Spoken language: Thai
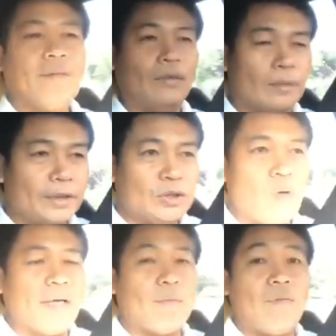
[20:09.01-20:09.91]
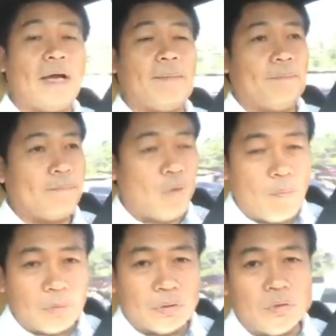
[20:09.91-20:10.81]
ผมต้องไปช่วยเพราะว่าผ
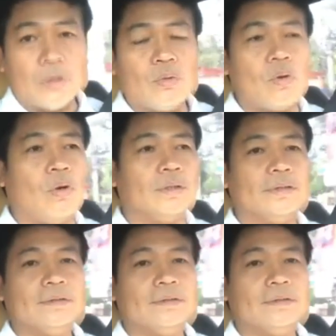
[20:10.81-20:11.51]
มต้องช่วยทุกคน